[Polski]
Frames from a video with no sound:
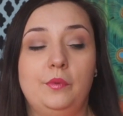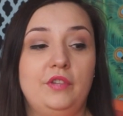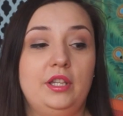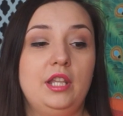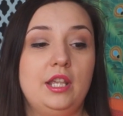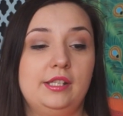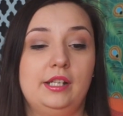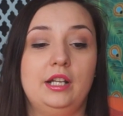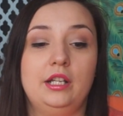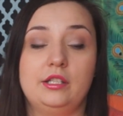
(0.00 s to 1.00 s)
odpowiednie.
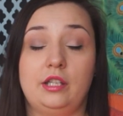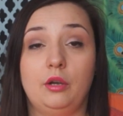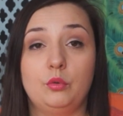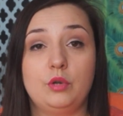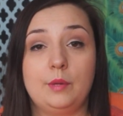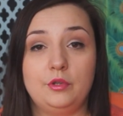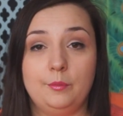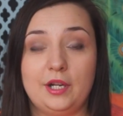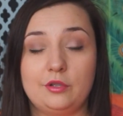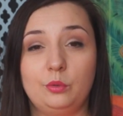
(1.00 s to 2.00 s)
Języka angielskiego uczyłam
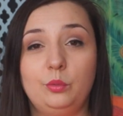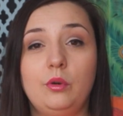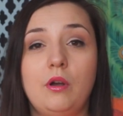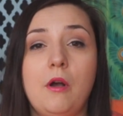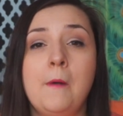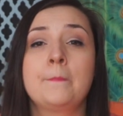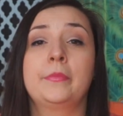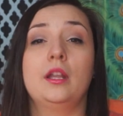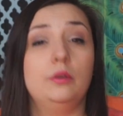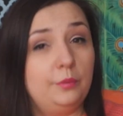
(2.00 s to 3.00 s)
się bardzo długo, długo,
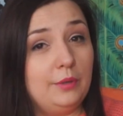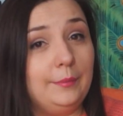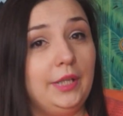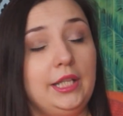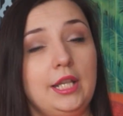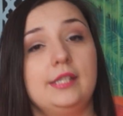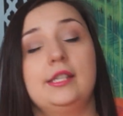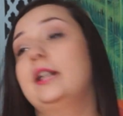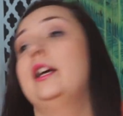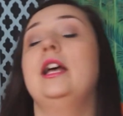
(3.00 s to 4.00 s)
lubiłam ten
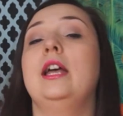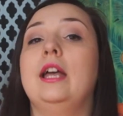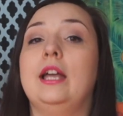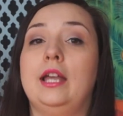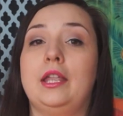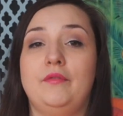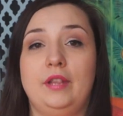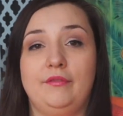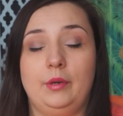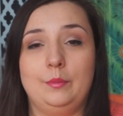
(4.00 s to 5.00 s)
język e, i
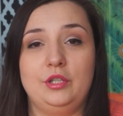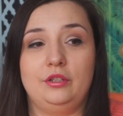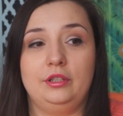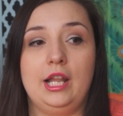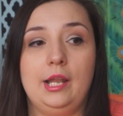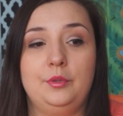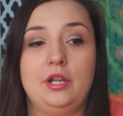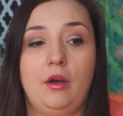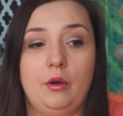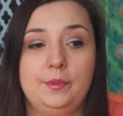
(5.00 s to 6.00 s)
wydawała mi się to
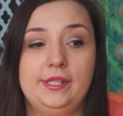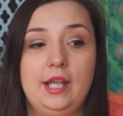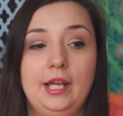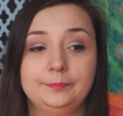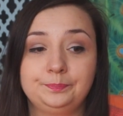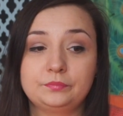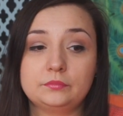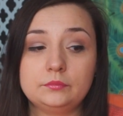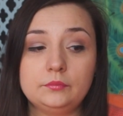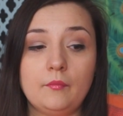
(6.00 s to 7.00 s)
najlepsza opcja.
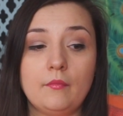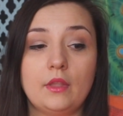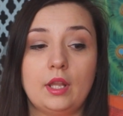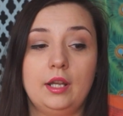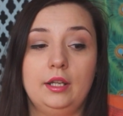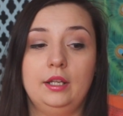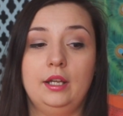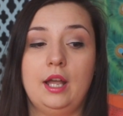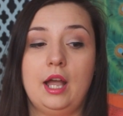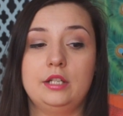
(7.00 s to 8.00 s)

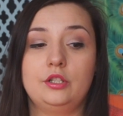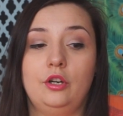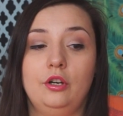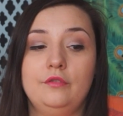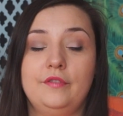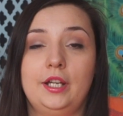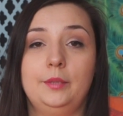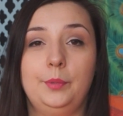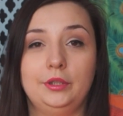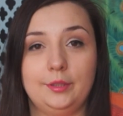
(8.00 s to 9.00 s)
E,
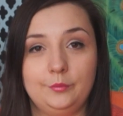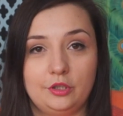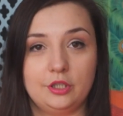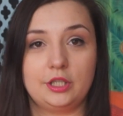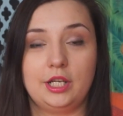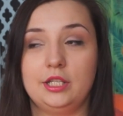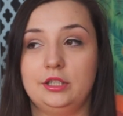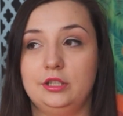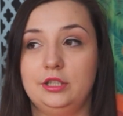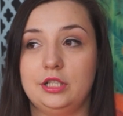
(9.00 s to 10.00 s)
aczkolwiek potem
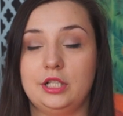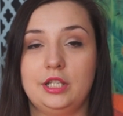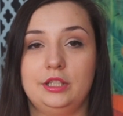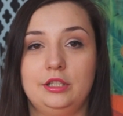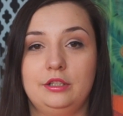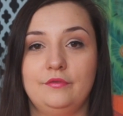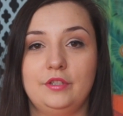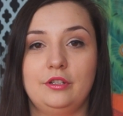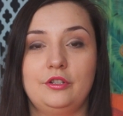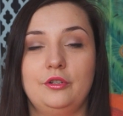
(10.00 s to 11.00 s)
troszeczkę zderzenie z
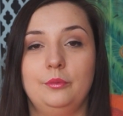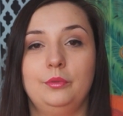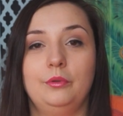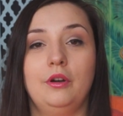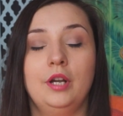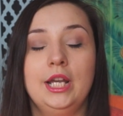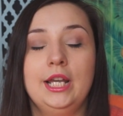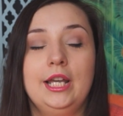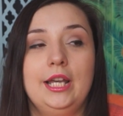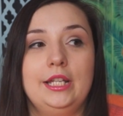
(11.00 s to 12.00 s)
rzeczywistością było
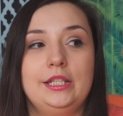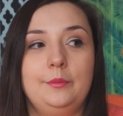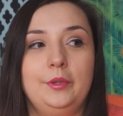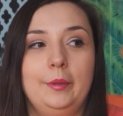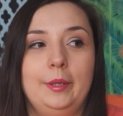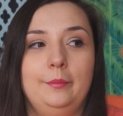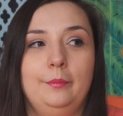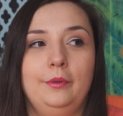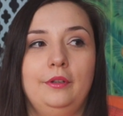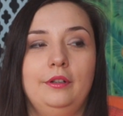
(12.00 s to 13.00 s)
e, niemiłe,
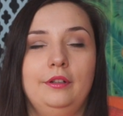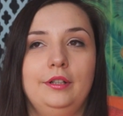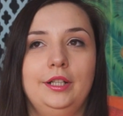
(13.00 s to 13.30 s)
bo